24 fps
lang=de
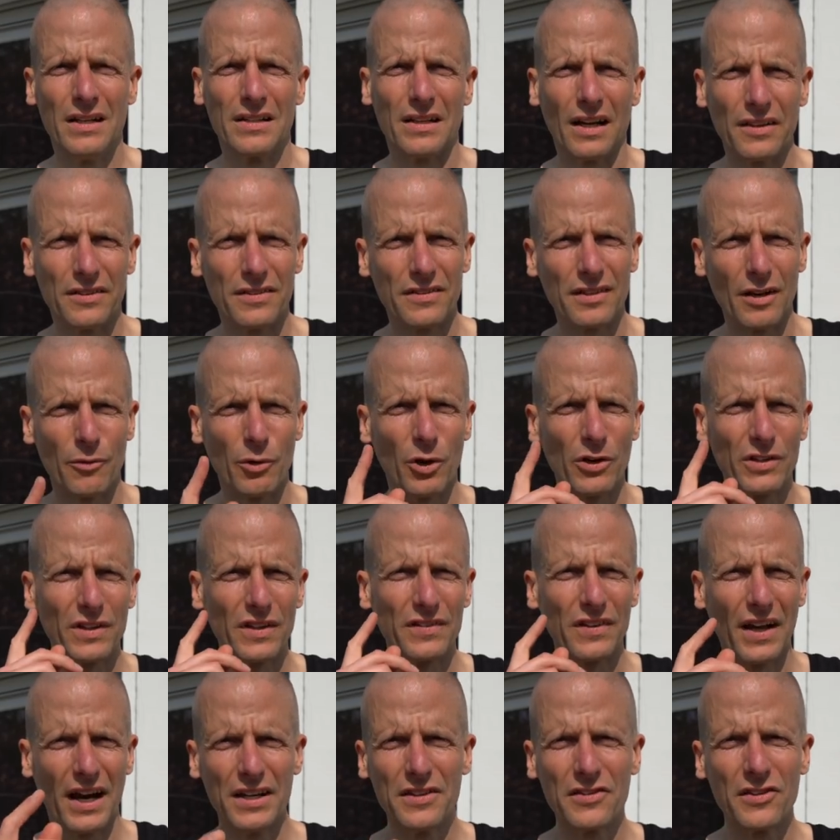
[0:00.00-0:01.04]
Das ist aber auch
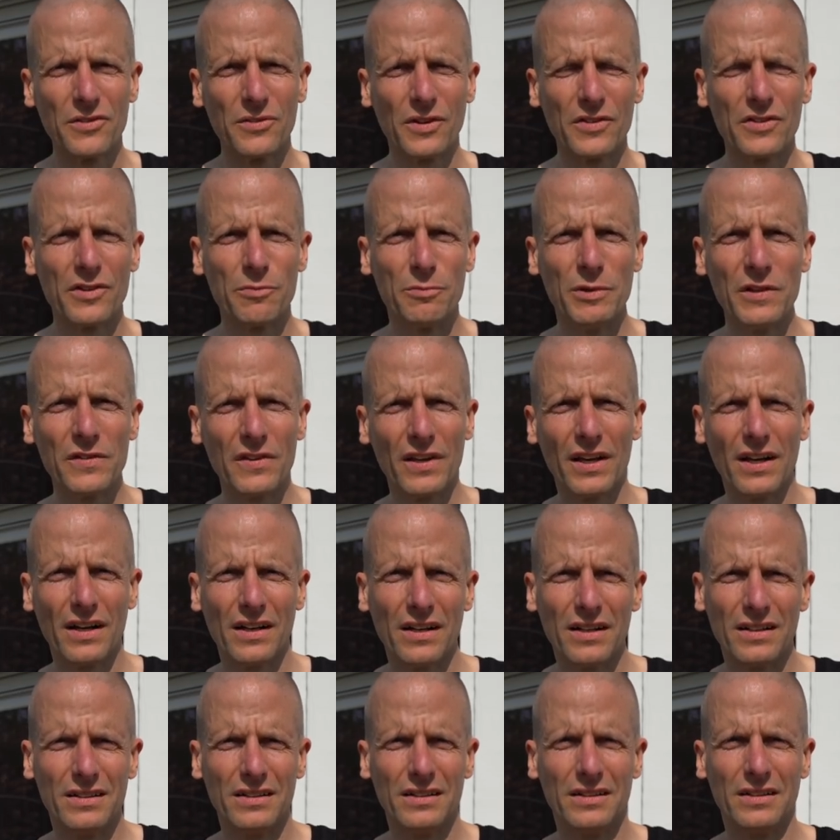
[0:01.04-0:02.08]
das Einzige, was ich
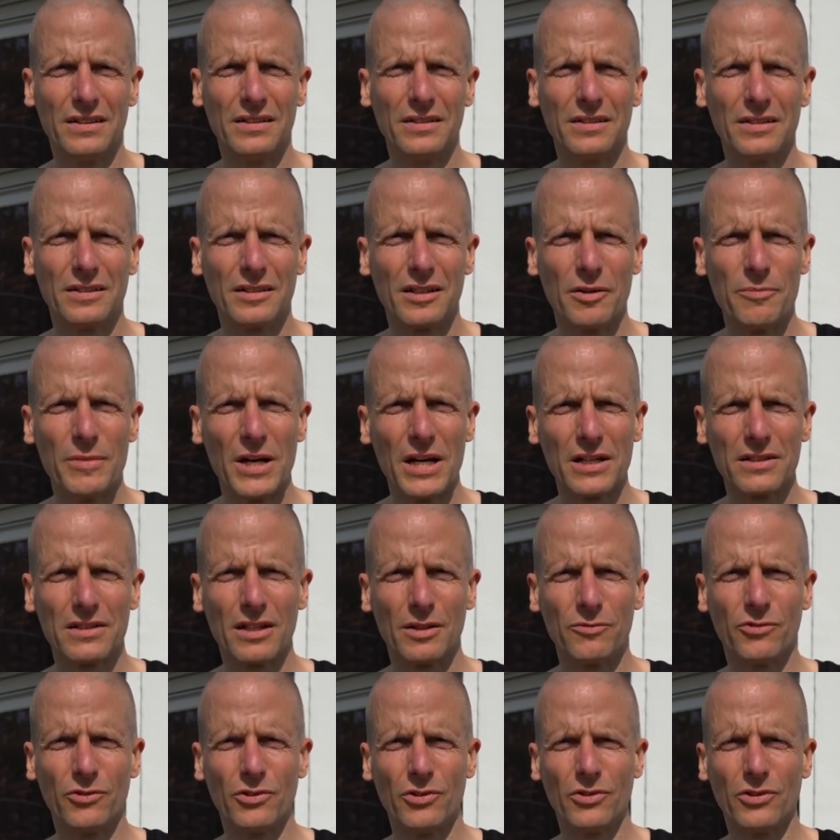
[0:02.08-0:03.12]
bisher äh, gemerkt
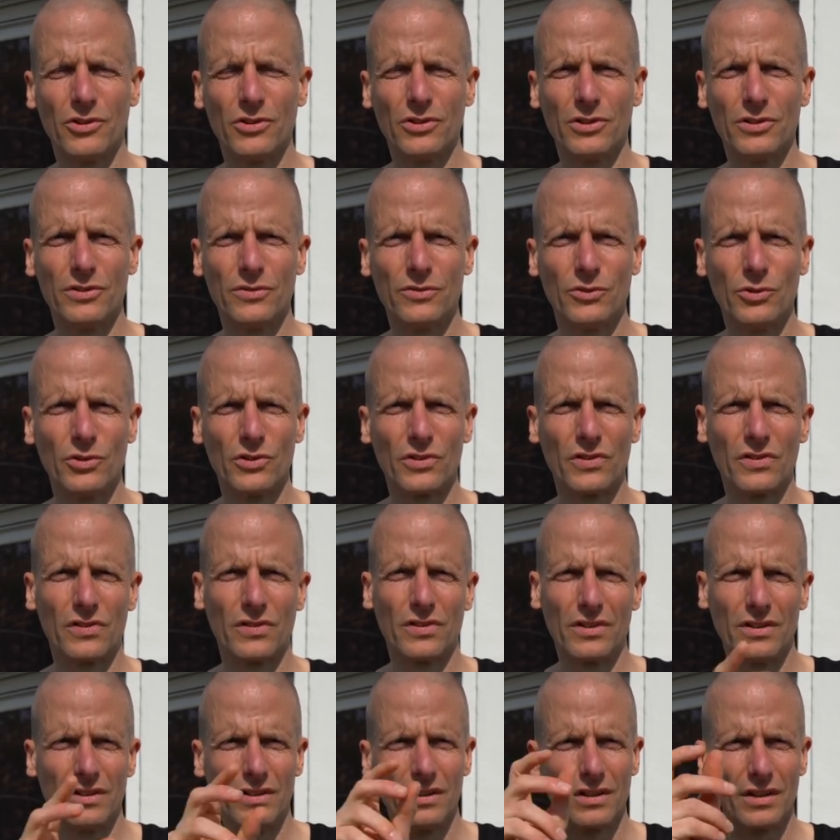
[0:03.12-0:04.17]
habe, wo, wo
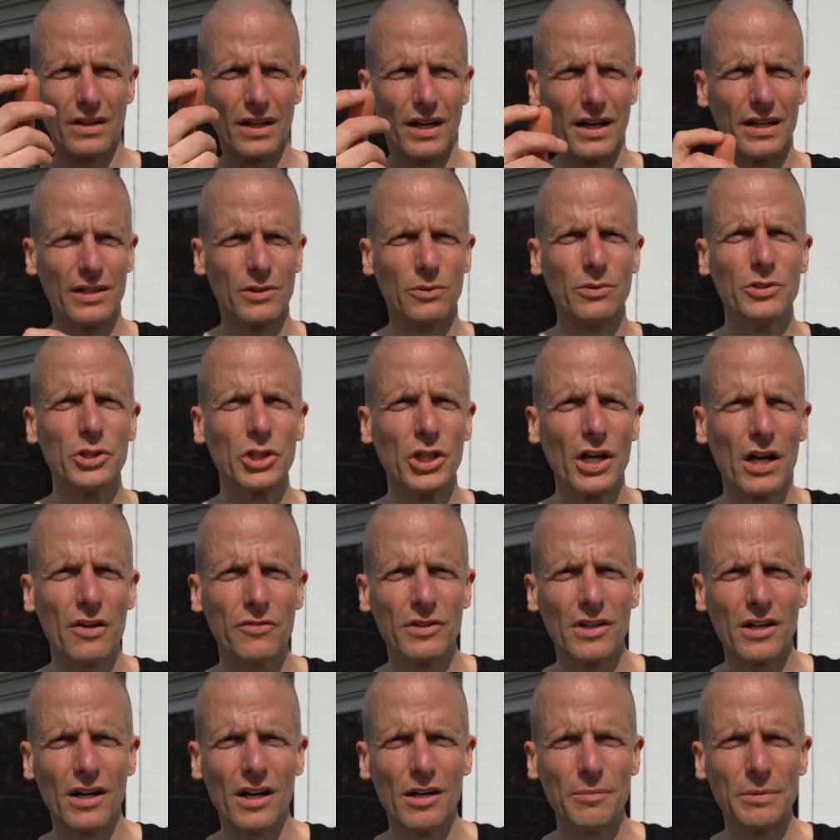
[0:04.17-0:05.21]
es eine kleine
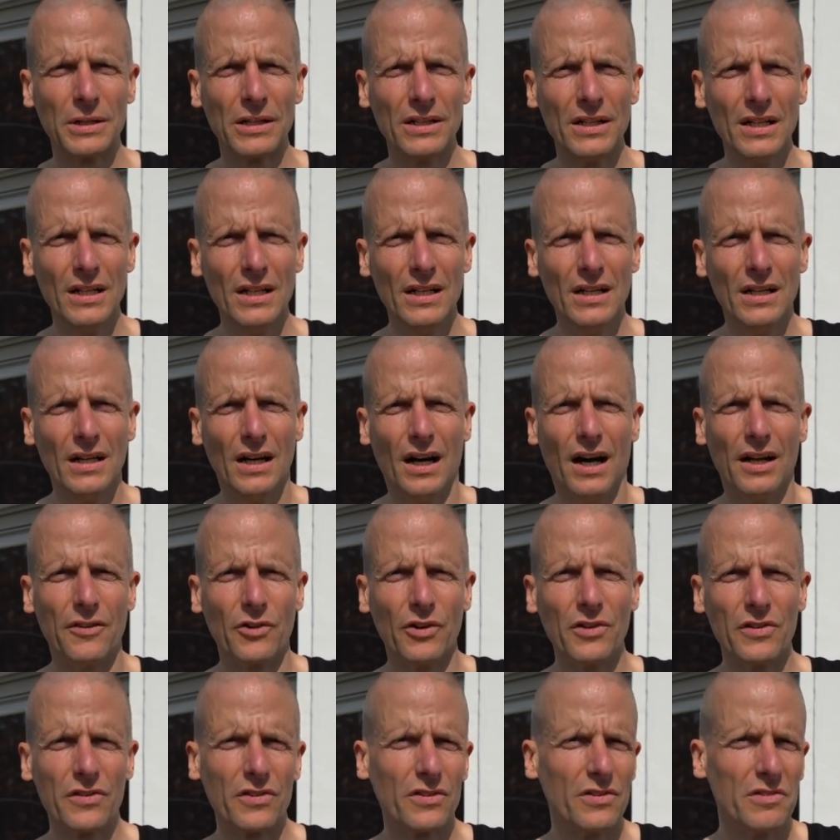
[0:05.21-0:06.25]
Unschärfe gab.
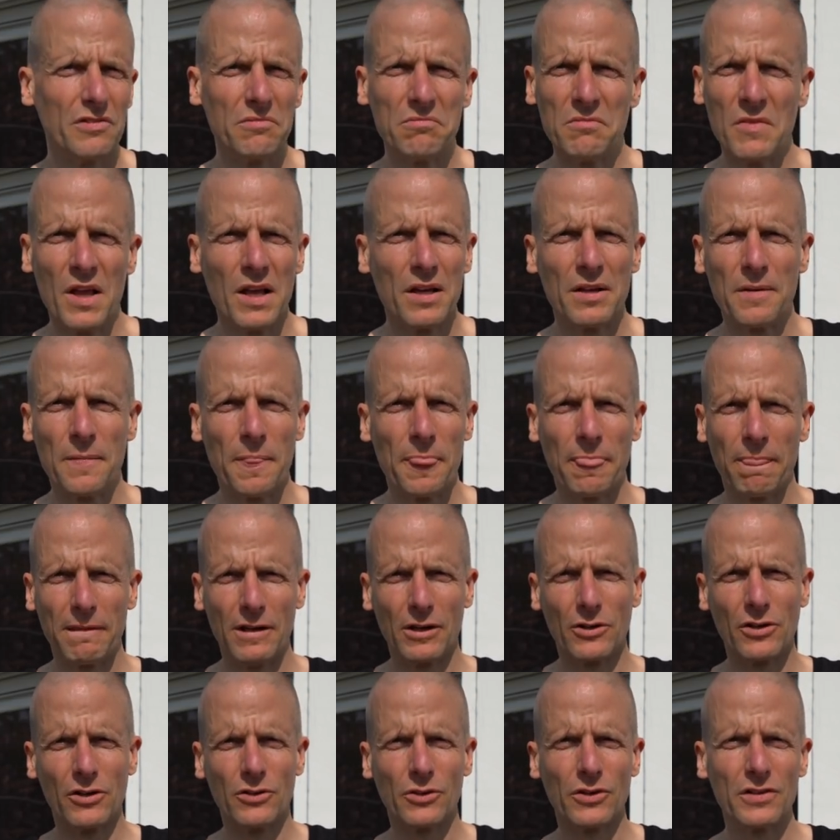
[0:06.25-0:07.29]
Ansonsten,
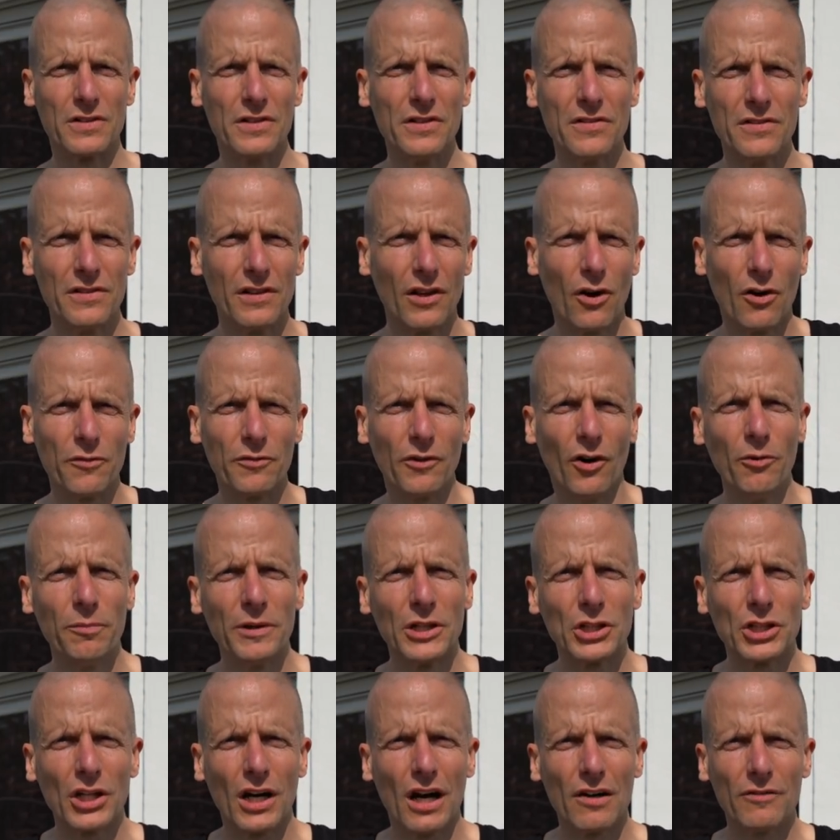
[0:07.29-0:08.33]
ihr könnt euch diesen Lauf auch
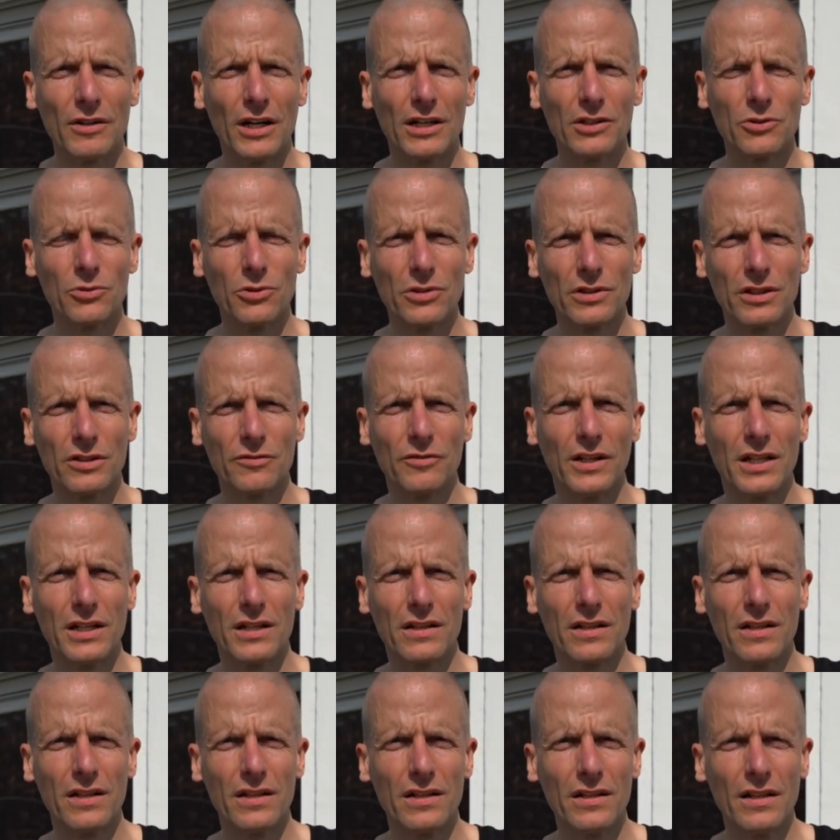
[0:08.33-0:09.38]
bei Strava angucken, ich
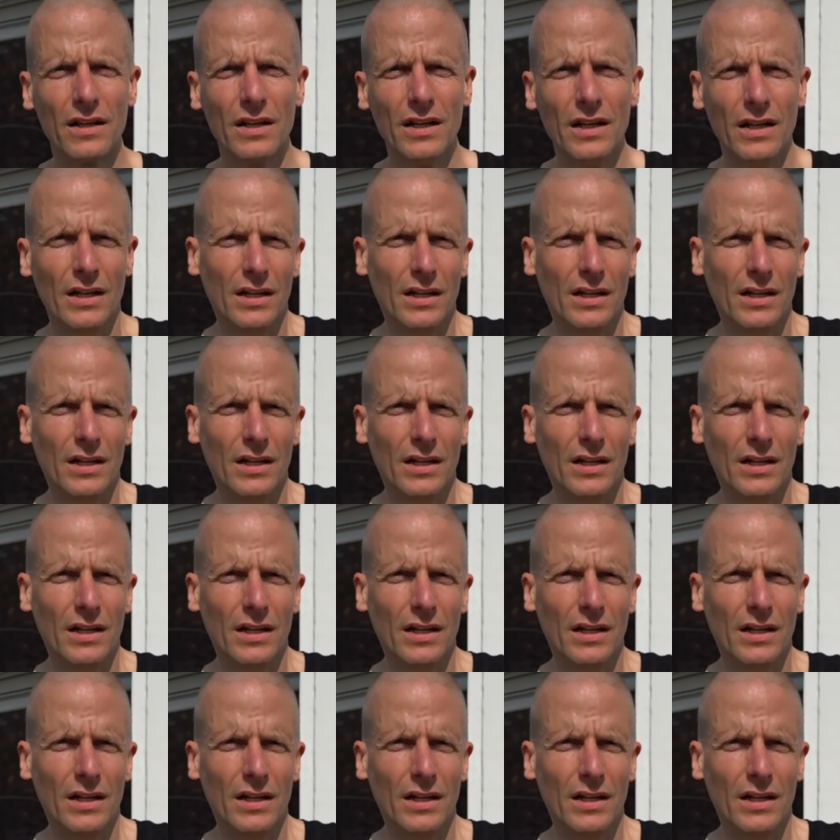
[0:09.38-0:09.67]
verlinke den.